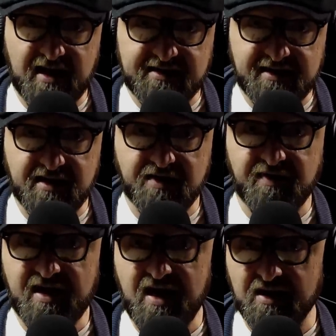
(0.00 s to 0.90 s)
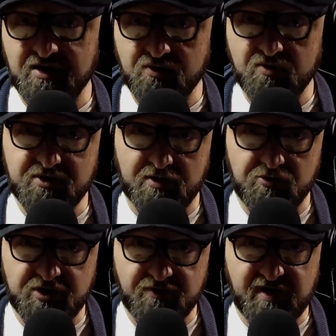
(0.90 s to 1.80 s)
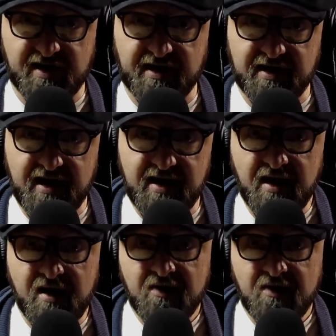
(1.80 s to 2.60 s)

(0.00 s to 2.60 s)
отыгрывали одну из ключевых ролей